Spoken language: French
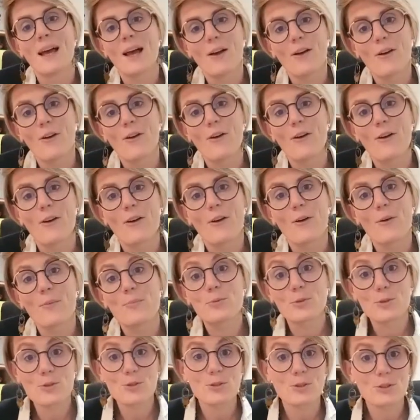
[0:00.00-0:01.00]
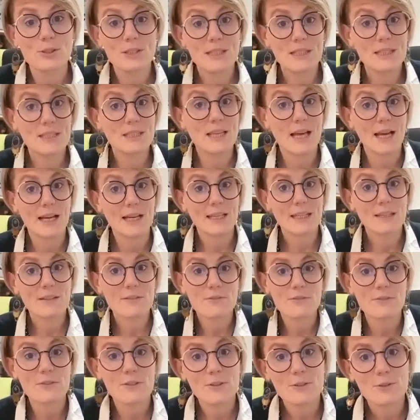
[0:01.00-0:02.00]
Euh, pour ceux qui y
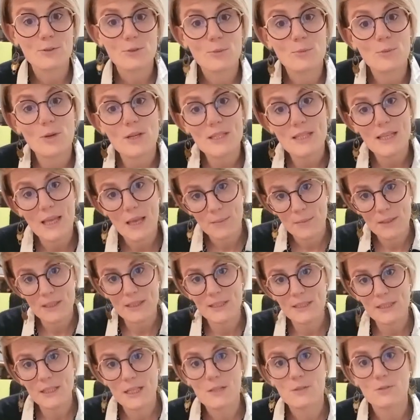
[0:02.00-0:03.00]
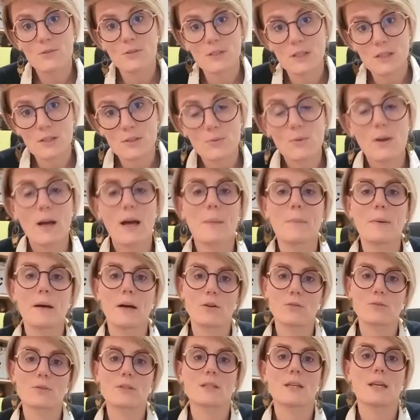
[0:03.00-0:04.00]
arrivent, donc moi c'est Amélie de l'association à
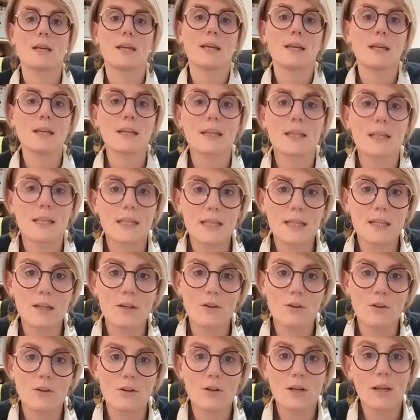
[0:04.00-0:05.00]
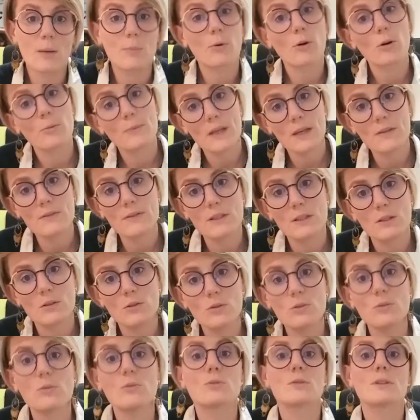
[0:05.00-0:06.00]
part entière et euh, la première
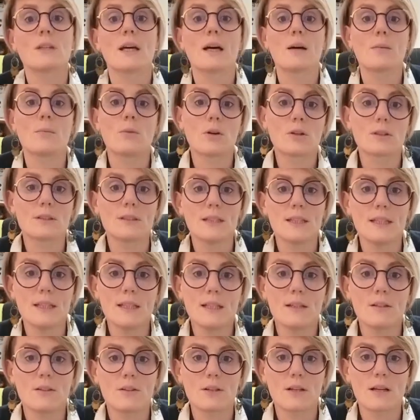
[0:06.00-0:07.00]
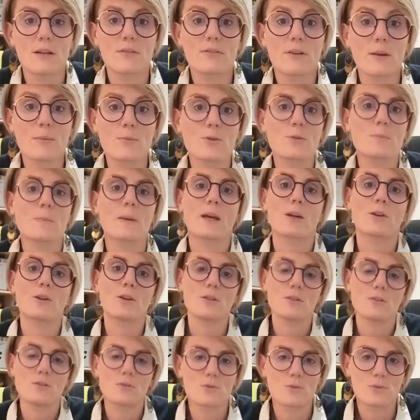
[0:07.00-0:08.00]
vidéo, on a abordé euh, la fameuse
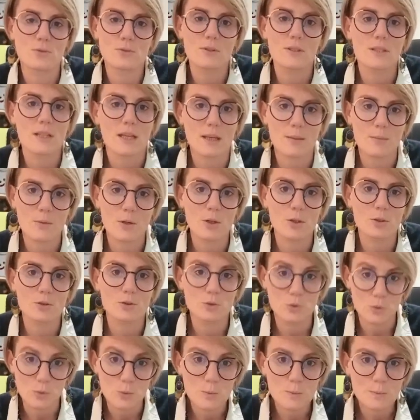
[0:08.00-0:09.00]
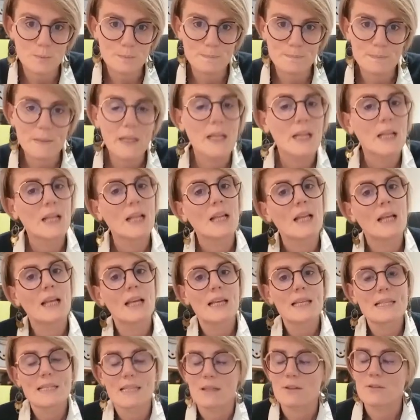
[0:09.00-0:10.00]
période du Terrible 2
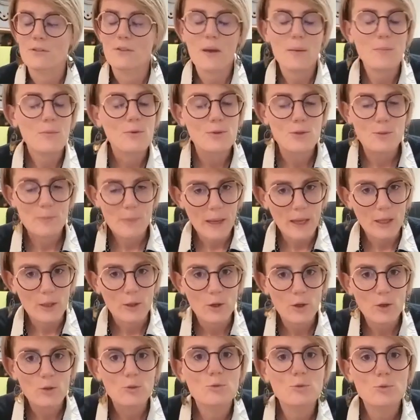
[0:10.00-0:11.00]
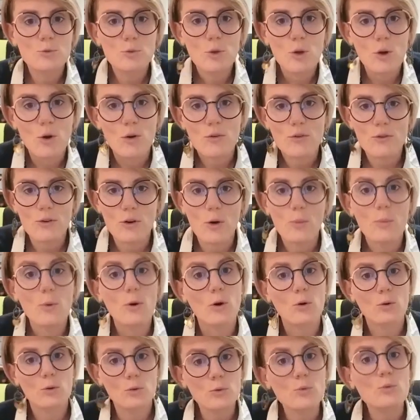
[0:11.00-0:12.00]
cette fameuse période où l'enfant
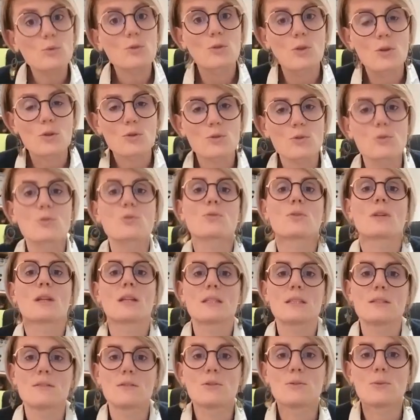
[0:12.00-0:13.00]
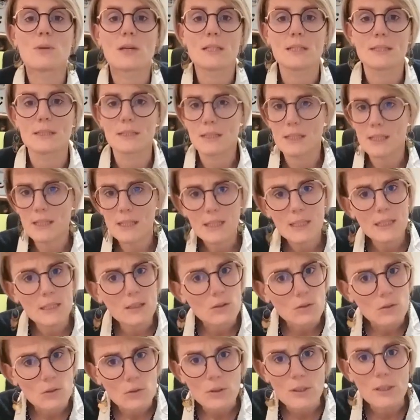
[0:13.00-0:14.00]
prend conscience de son individualité et
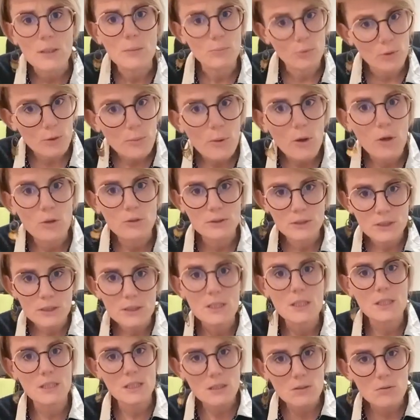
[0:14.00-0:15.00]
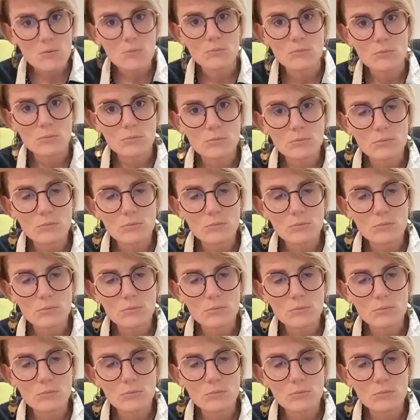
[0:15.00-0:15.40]
qu'il peut prendre des décisions.